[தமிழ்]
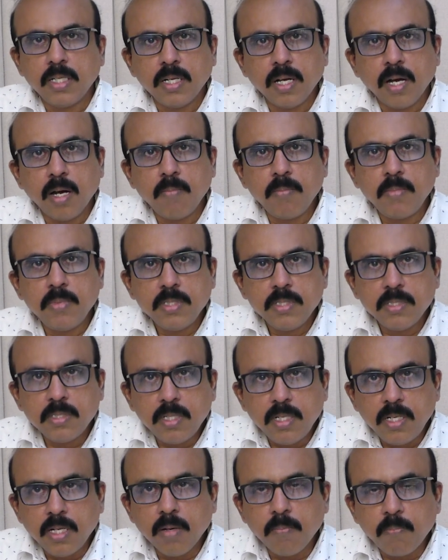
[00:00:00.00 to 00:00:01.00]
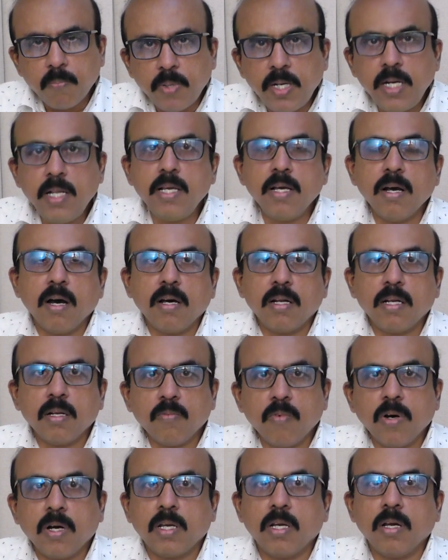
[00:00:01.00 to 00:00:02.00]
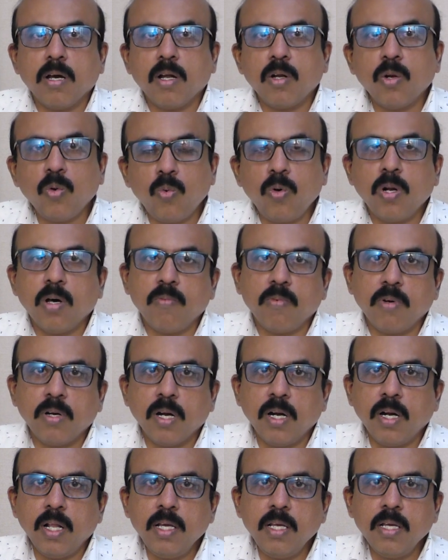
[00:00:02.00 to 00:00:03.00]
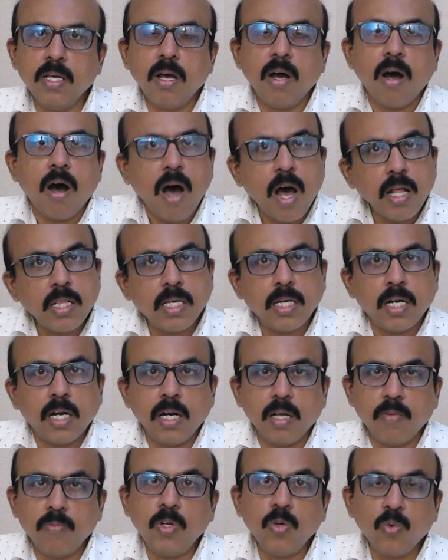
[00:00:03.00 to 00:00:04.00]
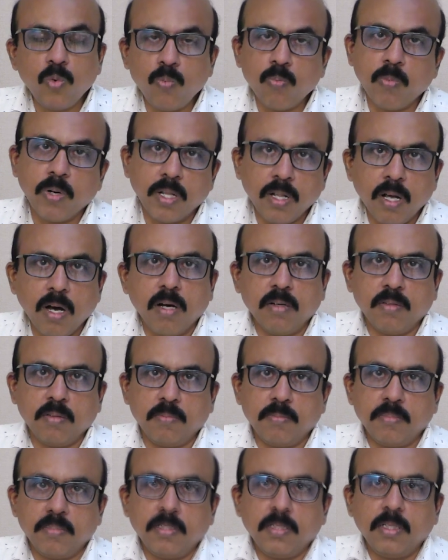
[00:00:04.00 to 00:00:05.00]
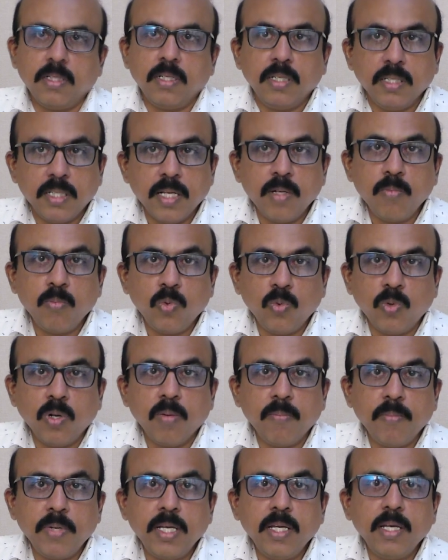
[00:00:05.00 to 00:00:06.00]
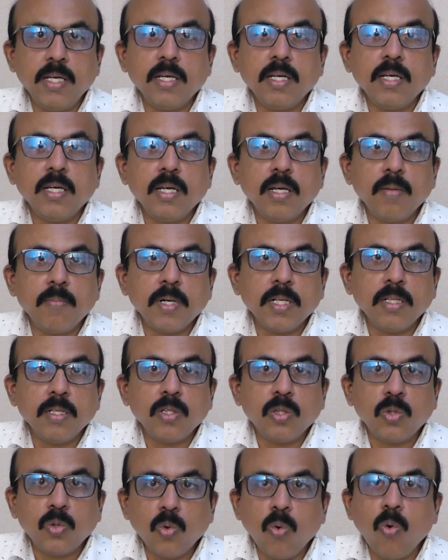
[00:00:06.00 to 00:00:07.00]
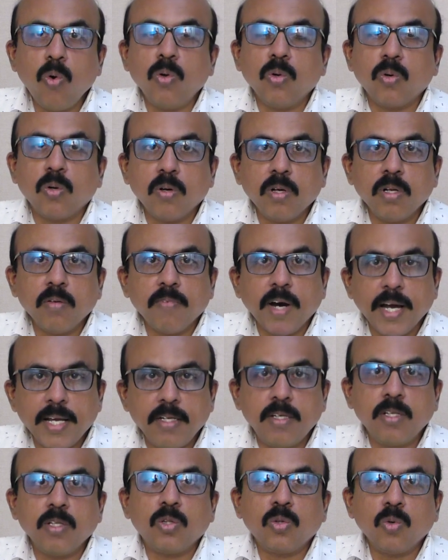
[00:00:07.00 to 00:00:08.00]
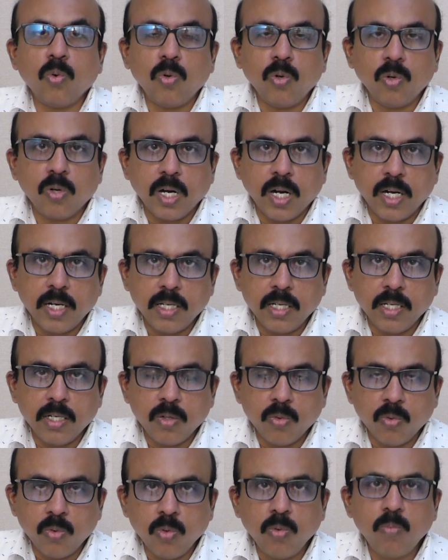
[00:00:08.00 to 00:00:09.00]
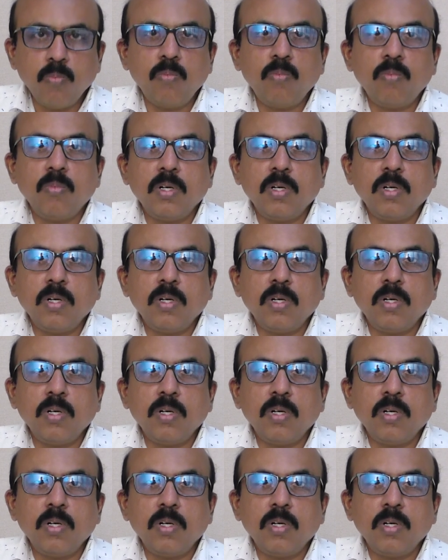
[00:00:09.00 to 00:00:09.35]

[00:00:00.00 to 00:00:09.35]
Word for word: நாம் சில பிழையான வகையான உணவுகளை அதிக அளவில் உண்பதாகும் இதன் மூலமே எமது தோலுக்கு வயிற்று தோலுக்கடியினுள்ளும்